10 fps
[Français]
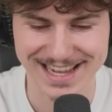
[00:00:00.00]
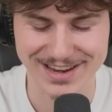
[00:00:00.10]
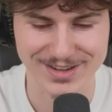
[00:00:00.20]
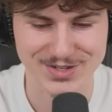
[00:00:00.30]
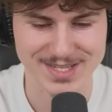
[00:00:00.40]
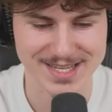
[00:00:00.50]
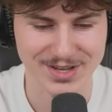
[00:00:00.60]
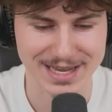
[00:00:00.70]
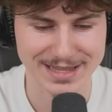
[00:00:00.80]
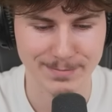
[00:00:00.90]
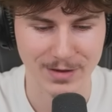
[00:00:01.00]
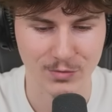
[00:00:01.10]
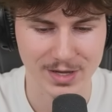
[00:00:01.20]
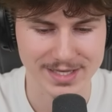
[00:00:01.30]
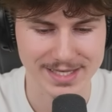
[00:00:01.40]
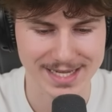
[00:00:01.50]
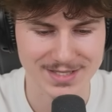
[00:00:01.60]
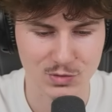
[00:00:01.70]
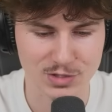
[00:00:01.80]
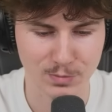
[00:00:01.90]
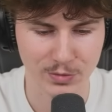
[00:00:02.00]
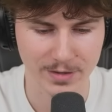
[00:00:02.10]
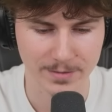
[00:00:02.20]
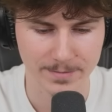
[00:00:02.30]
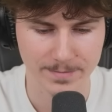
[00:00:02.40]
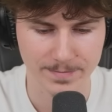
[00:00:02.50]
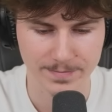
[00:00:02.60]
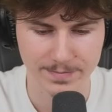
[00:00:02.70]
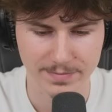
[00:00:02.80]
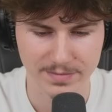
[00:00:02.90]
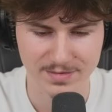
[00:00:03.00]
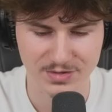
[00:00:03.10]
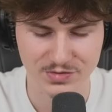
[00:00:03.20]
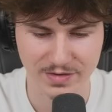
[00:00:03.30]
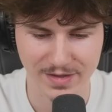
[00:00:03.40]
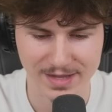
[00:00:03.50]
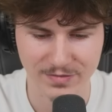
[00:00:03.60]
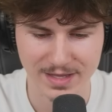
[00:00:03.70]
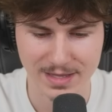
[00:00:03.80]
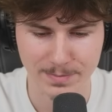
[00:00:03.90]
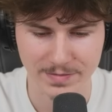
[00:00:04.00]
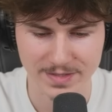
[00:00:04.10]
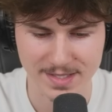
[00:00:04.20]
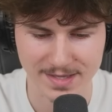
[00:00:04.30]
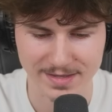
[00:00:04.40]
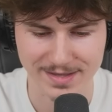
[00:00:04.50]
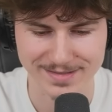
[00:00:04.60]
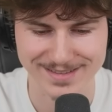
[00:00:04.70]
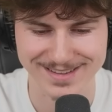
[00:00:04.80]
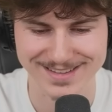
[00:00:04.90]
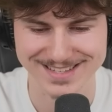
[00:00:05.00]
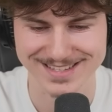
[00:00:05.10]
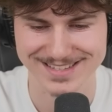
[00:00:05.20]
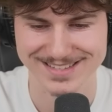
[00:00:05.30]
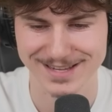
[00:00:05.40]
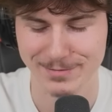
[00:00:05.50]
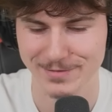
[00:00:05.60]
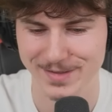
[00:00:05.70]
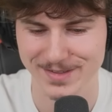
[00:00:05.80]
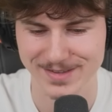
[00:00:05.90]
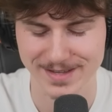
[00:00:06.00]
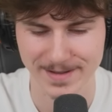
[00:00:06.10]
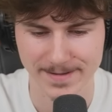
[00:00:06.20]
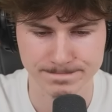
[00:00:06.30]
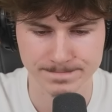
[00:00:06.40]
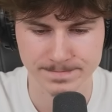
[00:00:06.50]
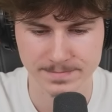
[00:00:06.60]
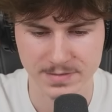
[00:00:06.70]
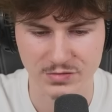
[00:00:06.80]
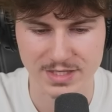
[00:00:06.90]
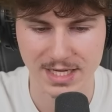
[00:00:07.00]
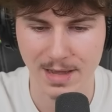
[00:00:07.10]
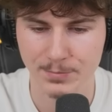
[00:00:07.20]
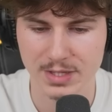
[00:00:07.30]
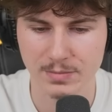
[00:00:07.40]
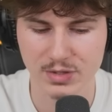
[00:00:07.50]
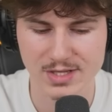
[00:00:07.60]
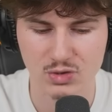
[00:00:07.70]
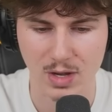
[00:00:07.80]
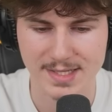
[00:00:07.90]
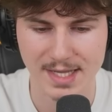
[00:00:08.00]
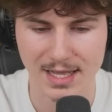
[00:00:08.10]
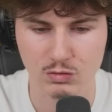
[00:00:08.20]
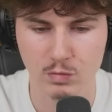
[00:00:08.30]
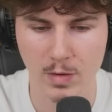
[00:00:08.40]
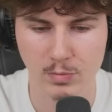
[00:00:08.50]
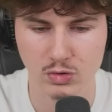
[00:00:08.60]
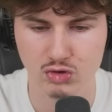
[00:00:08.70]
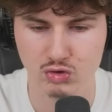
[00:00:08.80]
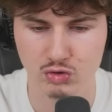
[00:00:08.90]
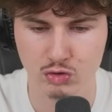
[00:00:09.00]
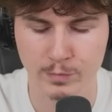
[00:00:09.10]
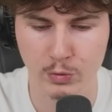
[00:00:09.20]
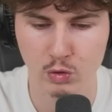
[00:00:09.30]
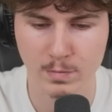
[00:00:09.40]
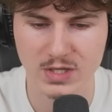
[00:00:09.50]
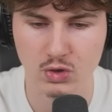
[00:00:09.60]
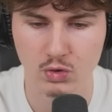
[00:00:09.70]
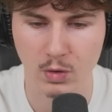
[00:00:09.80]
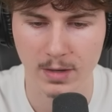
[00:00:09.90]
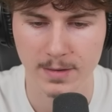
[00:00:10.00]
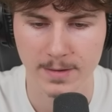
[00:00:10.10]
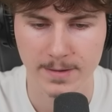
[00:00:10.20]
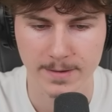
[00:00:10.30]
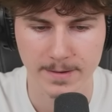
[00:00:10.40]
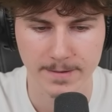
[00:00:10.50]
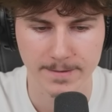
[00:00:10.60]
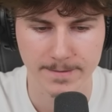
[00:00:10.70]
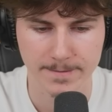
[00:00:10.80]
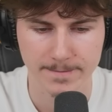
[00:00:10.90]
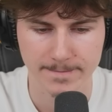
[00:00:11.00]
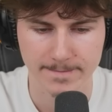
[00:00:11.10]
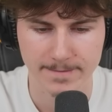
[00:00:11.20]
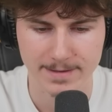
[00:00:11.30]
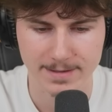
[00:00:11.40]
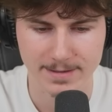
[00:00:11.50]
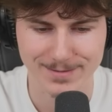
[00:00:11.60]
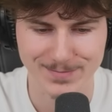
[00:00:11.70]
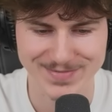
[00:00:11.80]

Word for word: Alors, je sais qu'il y en a des, parfois, il reste au spawn. Donc je vais vérifier que t'as pas fait ces techniques. tu pas fait, ok. Hmm, je vais tirer un peu des munitions à hasard. À tout moment, je, peux tomber sur toi. C'est trop drôle.